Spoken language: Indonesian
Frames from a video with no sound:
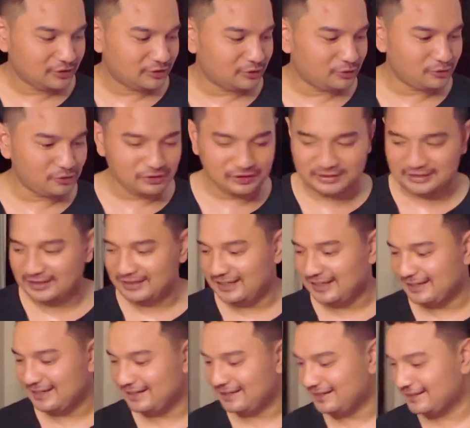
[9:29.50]
terus
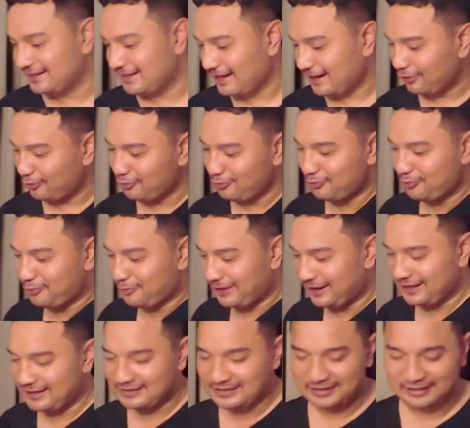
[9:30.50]
ini aku
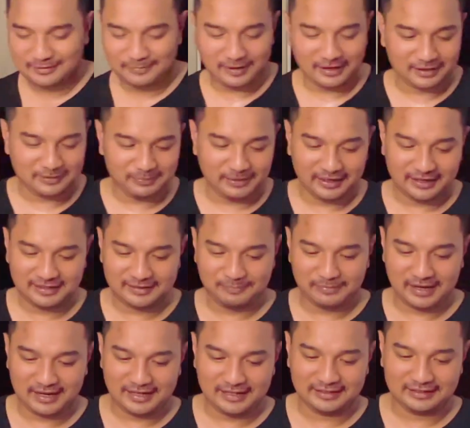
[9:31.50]
paling seneng banget paling
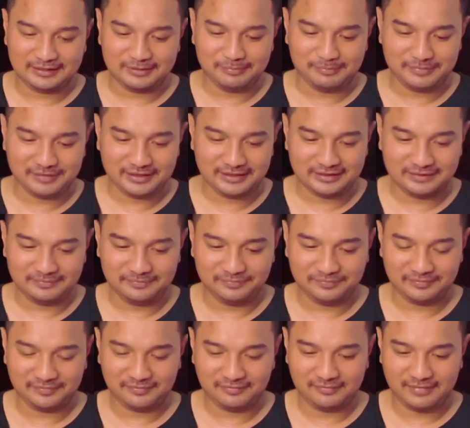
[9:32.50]
paling demen
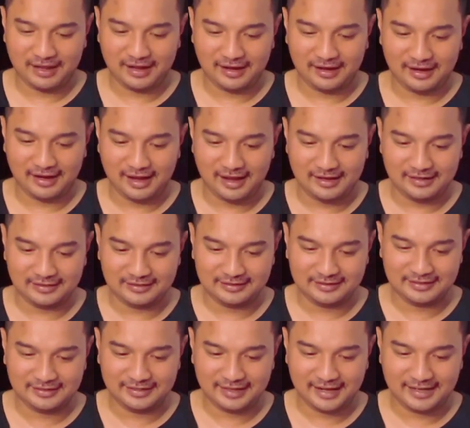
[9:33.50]
makan
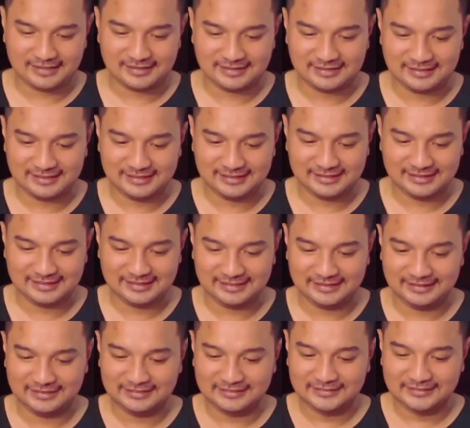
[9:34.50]

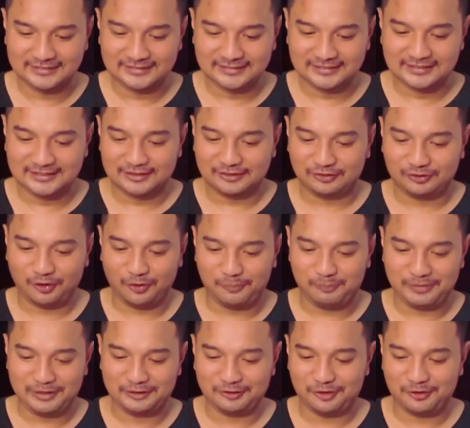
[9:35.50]
dikasih
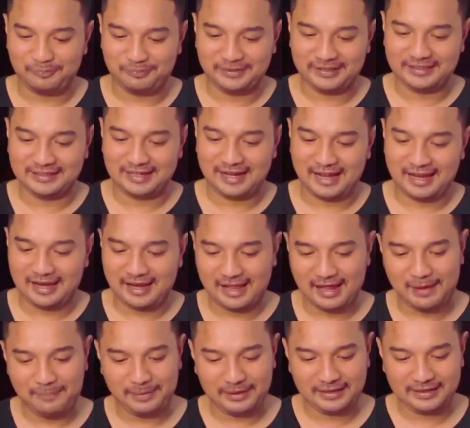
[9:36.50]
topping-topping
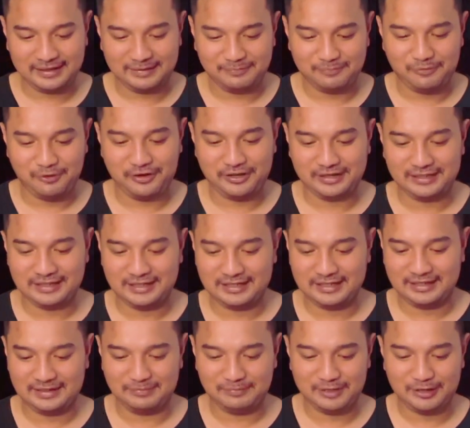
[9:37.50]
ala apa ini
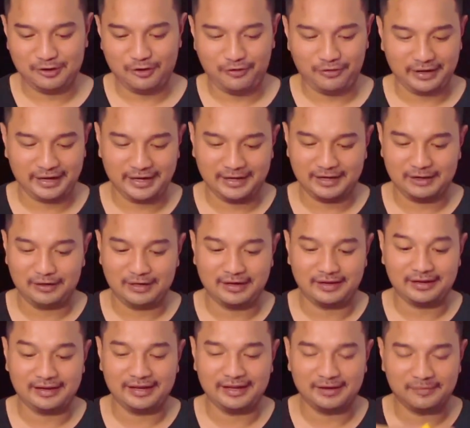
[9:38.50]
boiki mie goreng
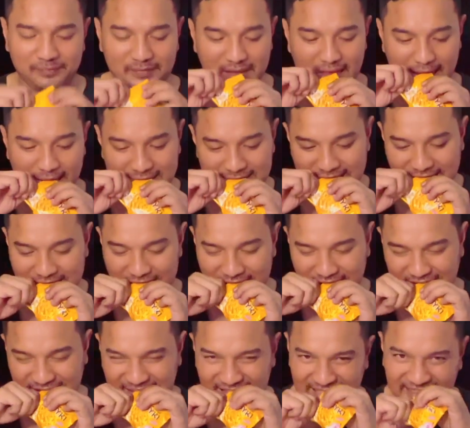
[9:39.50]
kering
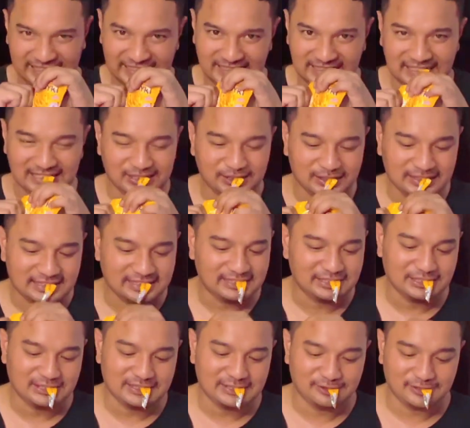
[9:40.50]
langsung
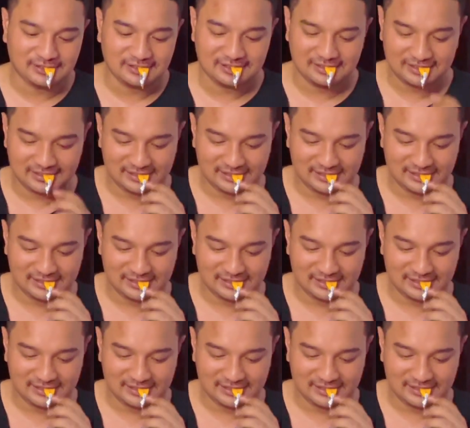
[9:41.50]
dapet